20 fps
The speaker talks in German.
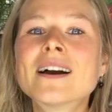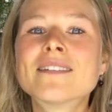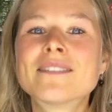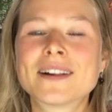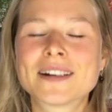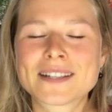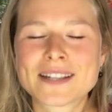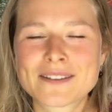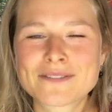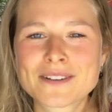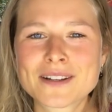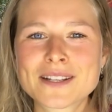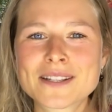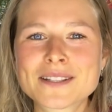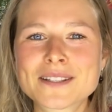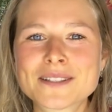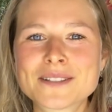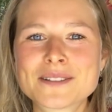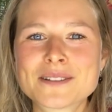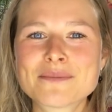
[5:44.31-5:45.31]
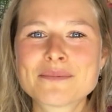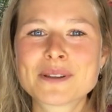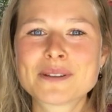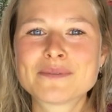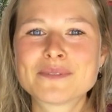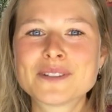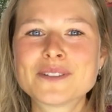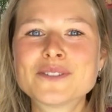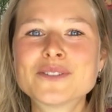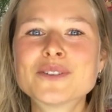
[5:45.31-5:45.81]
weil da verlinke ich dir
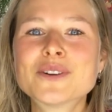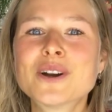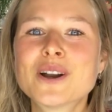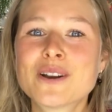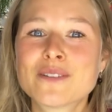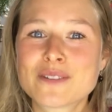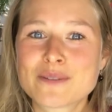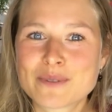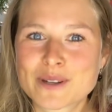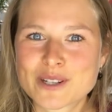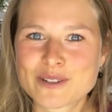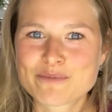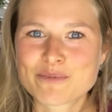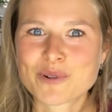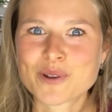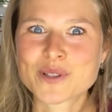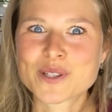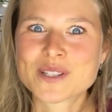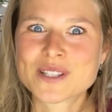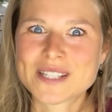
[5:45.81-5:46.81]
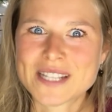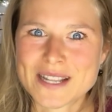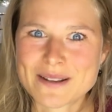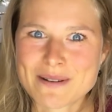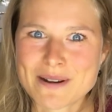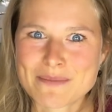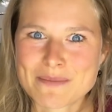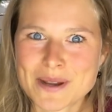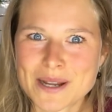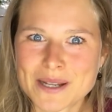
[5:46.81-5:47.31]
mein Video, wie man Sprossen
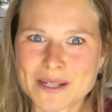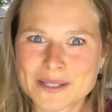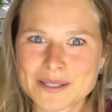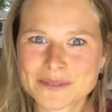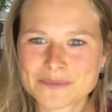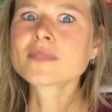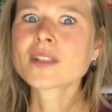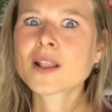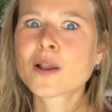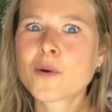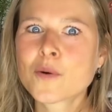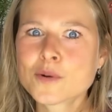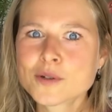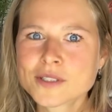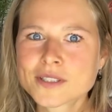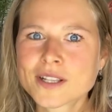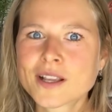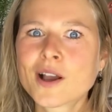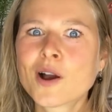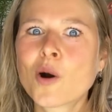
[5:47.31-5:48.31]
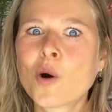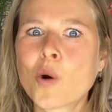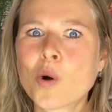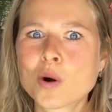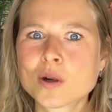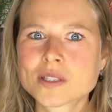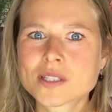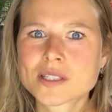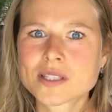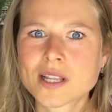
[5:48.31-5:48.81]
selber macht. Und
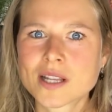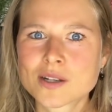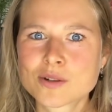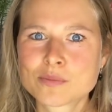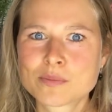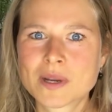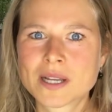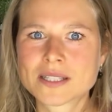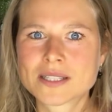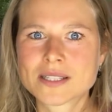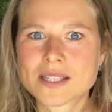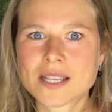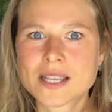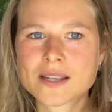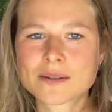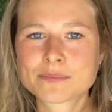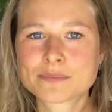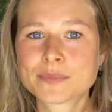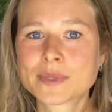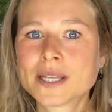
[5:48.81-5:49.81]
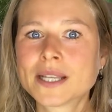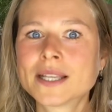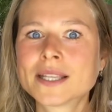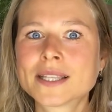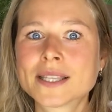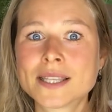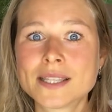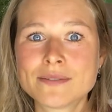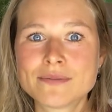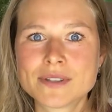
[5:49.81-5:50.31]
All-Star Nummer 10,
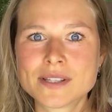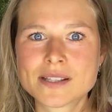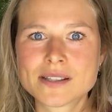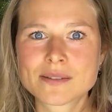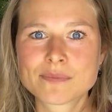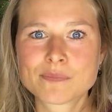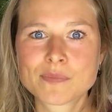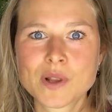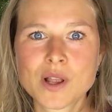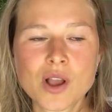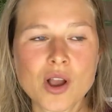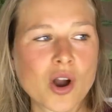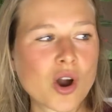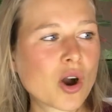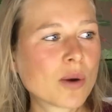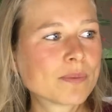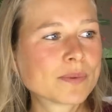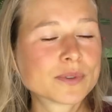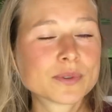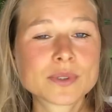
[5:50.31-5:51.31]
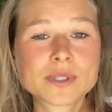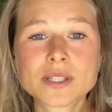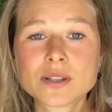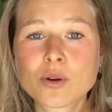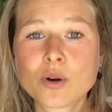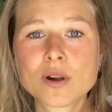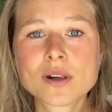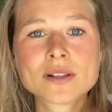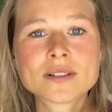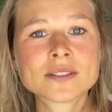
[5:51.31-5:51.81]
Kiwis. Ob nun die
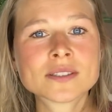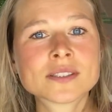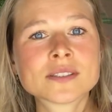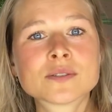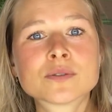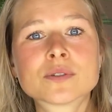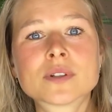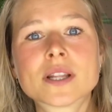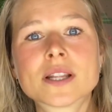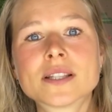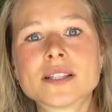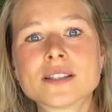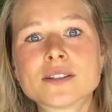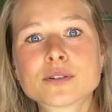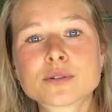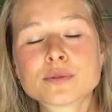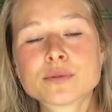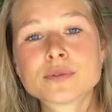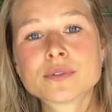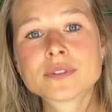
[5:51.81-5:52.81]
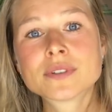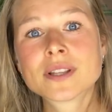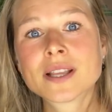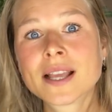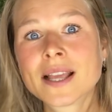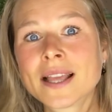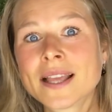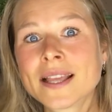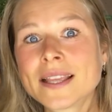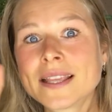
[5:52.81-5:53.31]
goldenen oder die grünen,
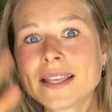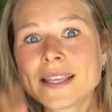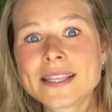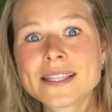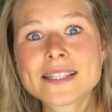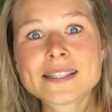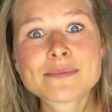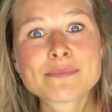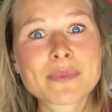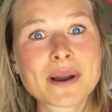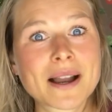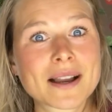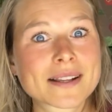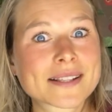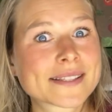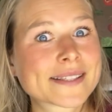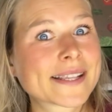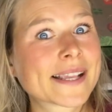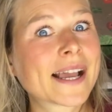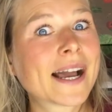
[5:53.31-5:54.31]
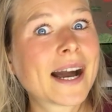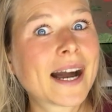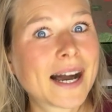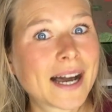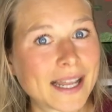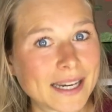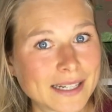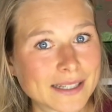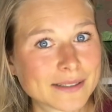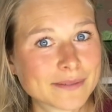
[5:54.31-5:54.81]
ich mag sie
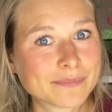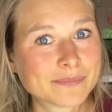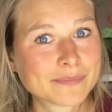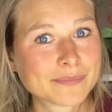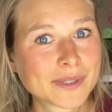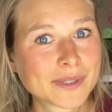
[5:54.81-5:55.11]
alle.